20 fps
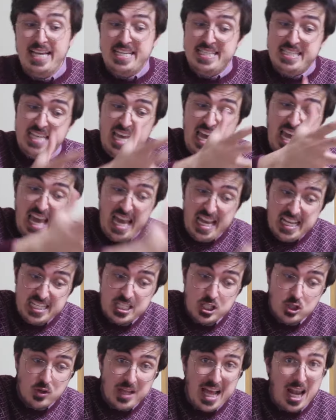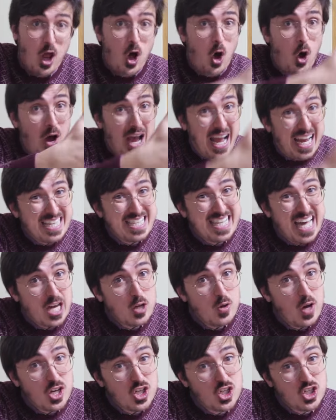E se Enzo Dalò è
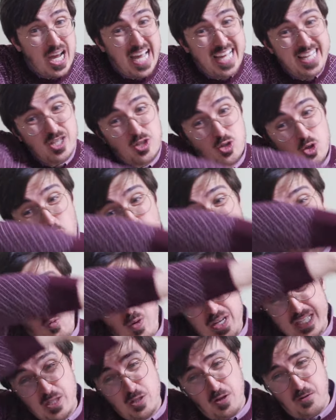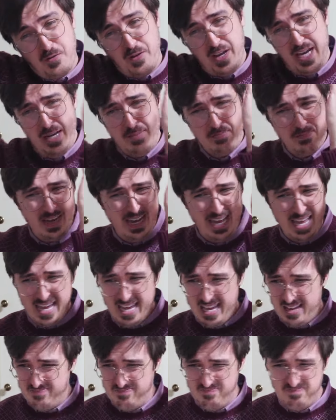Dario Argento, questo film
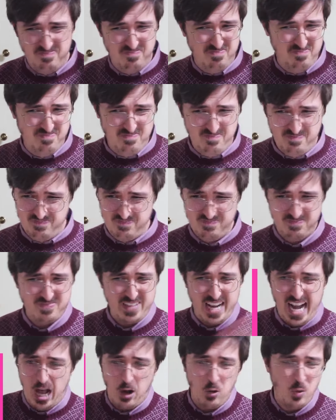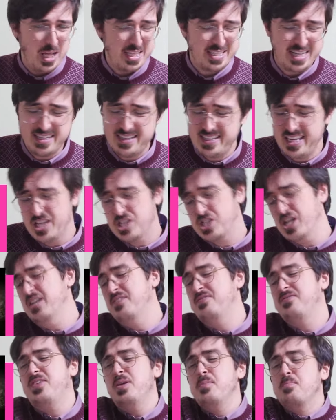è... Dracula 3D, cioè
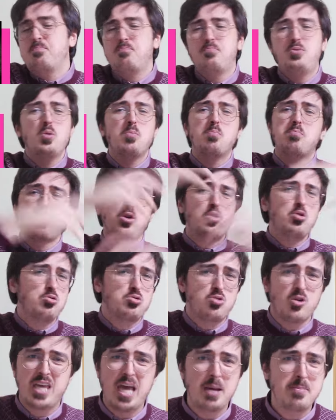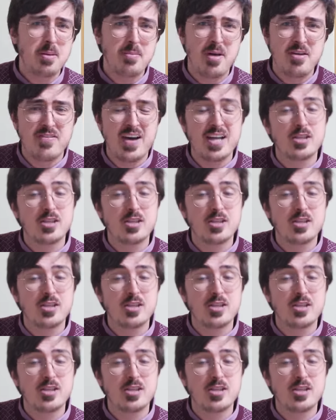il film più brutto che abbia mai